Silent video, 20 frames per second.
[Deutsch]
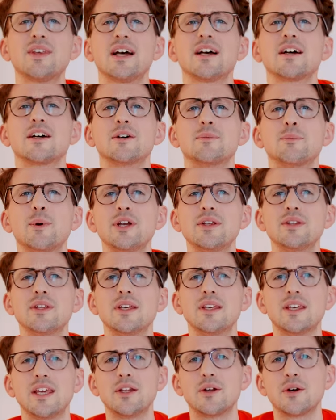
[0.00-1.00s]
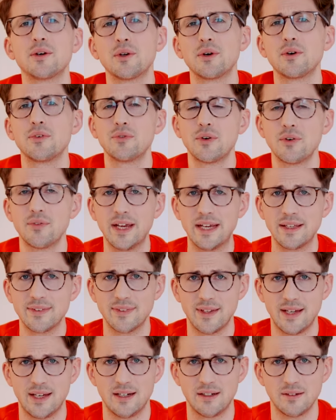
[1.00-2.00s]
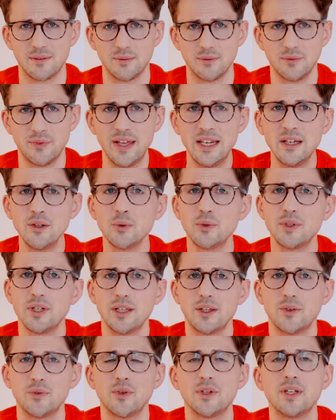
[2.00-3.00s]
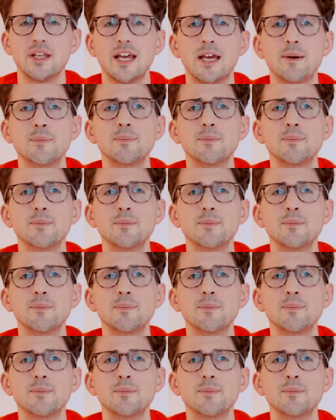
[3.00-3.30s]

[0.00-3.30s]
Sache möchte ich jedoch noch vorweg sagen. Wenn du dich für die